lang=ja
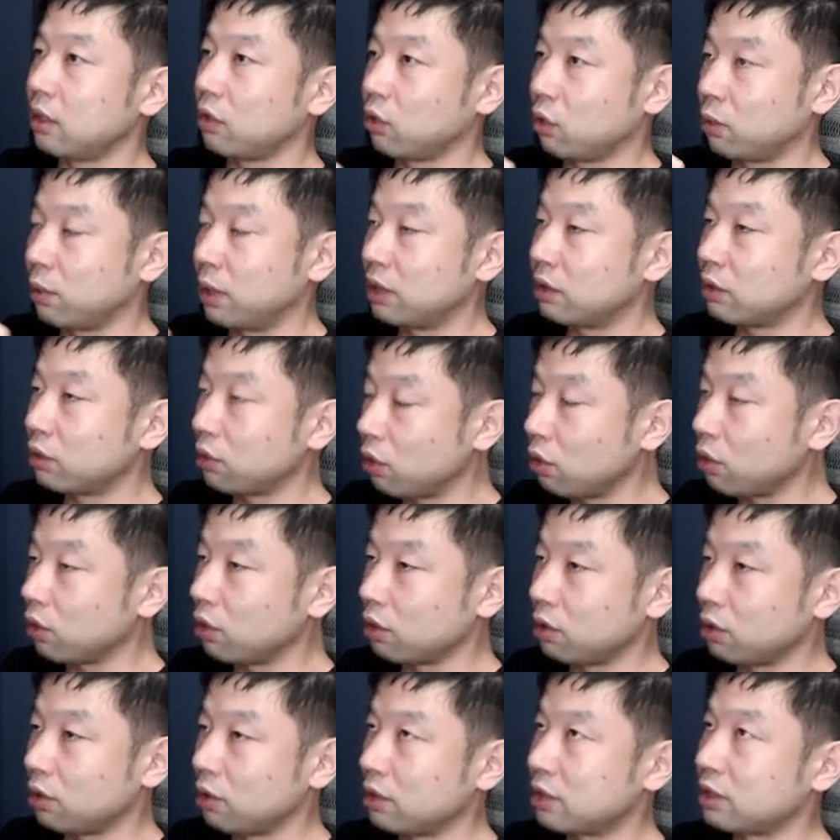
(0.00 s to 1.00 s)
コメントの方
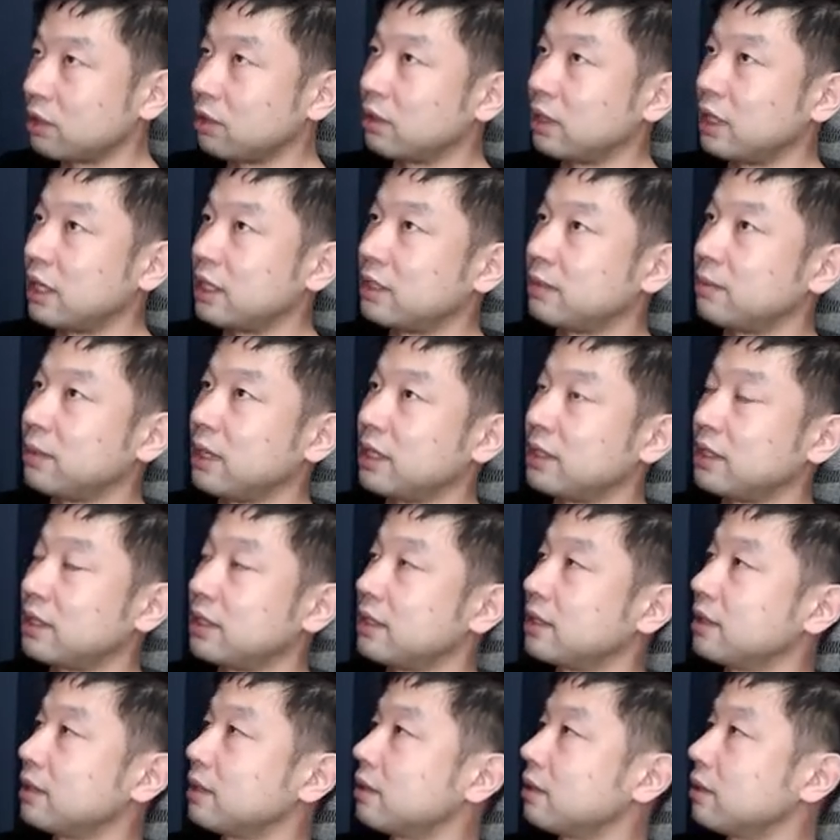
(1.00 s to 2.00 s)
よろしくお願いしま
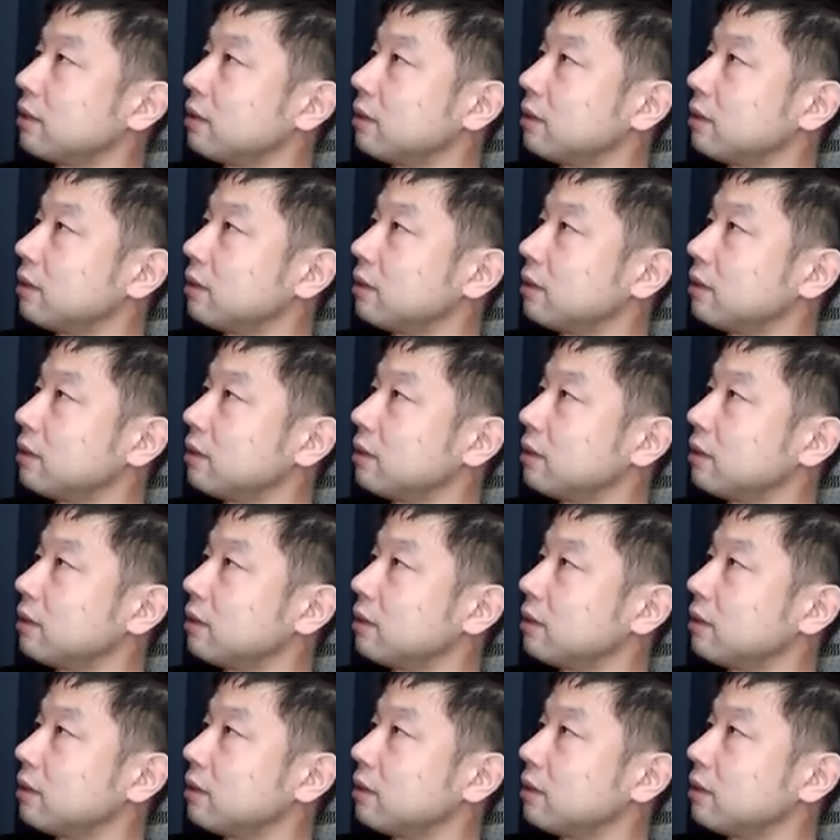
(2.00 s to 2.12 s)
す。